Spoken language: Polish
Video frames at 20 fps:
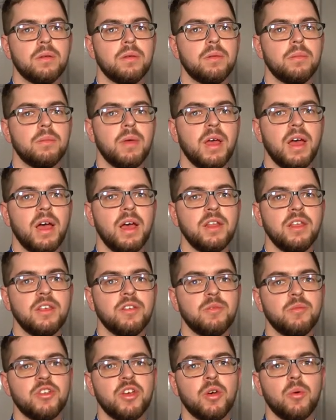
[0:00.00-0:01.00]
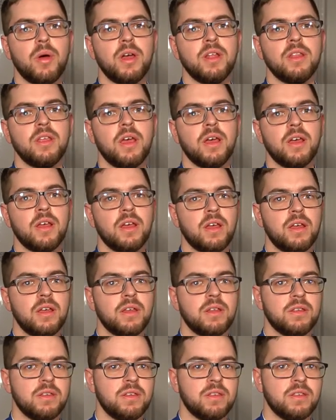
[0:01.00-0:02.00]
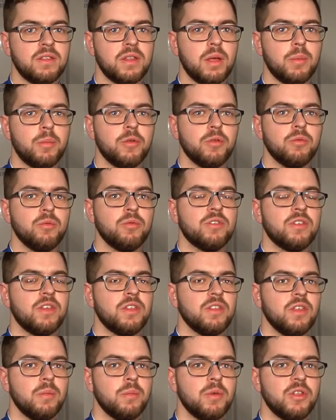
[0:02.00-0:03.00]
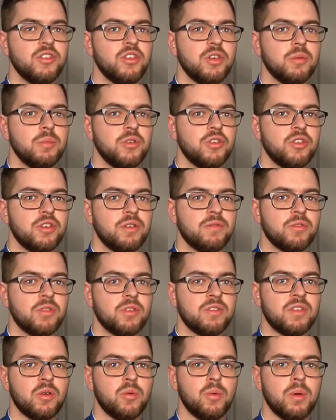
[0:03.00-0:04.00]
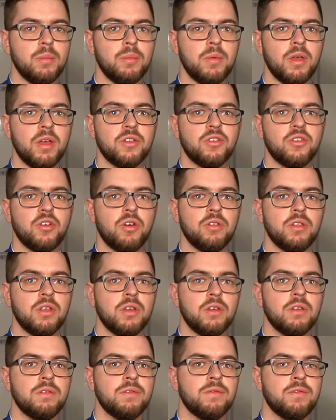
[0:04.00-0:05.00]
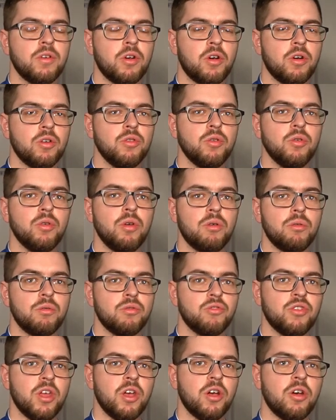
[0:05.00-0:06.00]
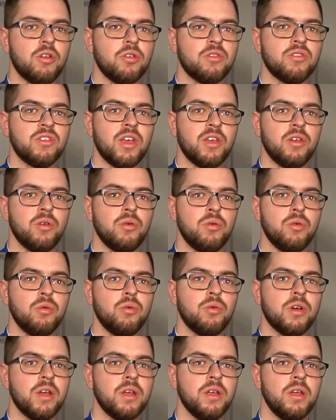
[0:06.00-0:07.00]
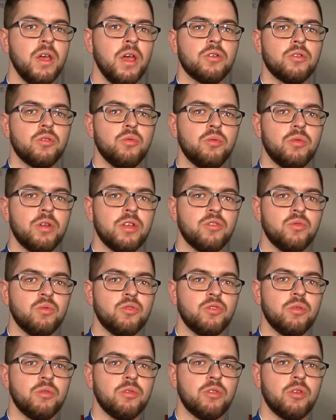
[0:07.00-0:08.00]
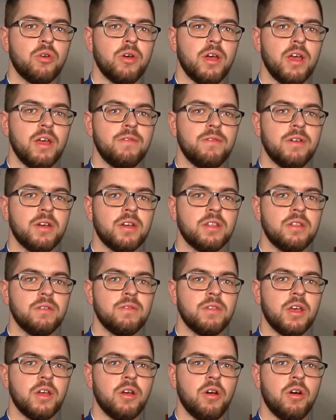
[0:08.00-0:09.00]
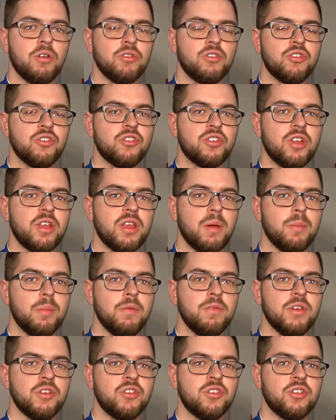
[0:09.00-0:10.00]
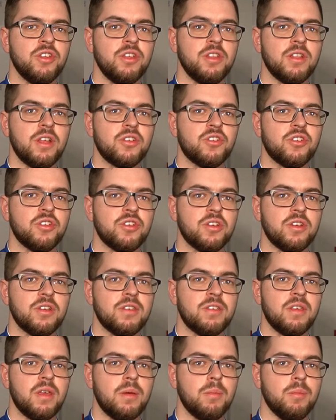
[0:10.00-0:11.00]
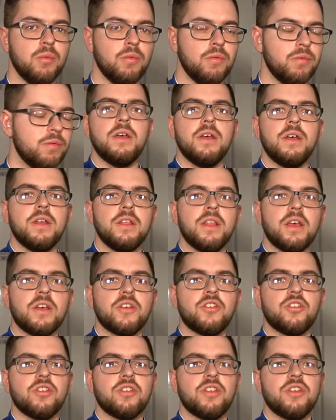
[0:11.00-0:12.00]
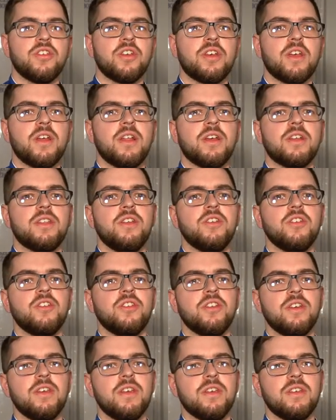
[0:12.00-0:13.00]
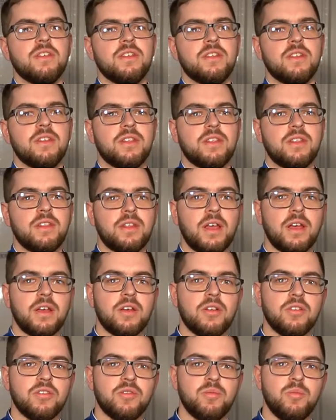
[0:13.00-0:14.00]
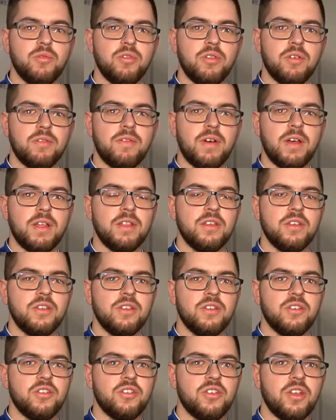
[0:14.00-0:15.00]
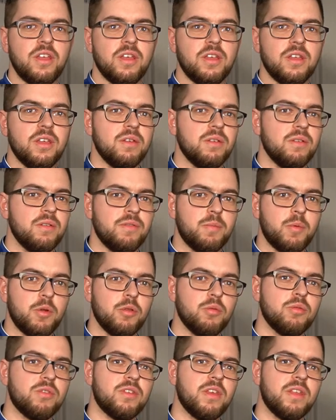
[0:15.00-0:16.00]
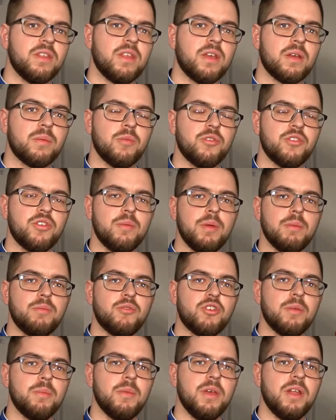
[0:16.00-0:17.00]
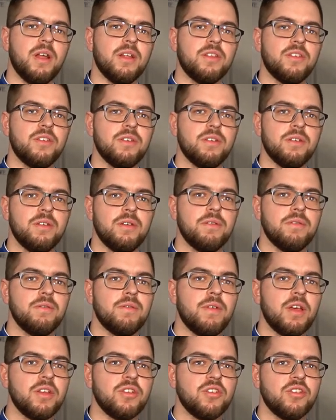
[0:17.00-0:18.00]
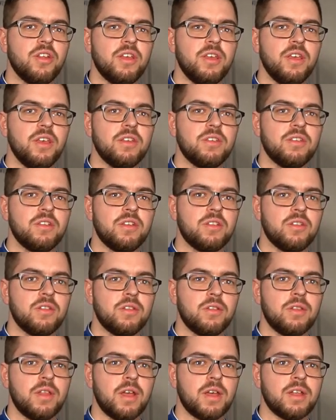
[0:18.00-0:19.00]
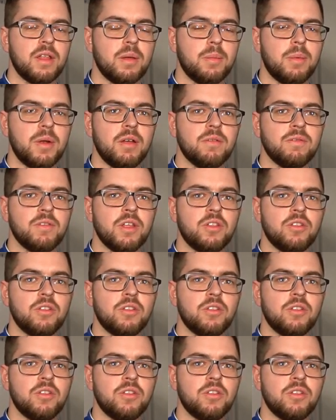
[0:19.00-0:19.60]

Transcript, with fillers: mechanizm działania zna producent, nie będziemy się w to zagłębiać. One wykonują różnego rodzaju ruchy, które służą do efektywnego oczyszczania powierzchni naszych zębów. Rynek szczoteczek elektrycznych jest tak rozbudowany, że w producentach możemy przebierać. E, ważne jest tak naprawdę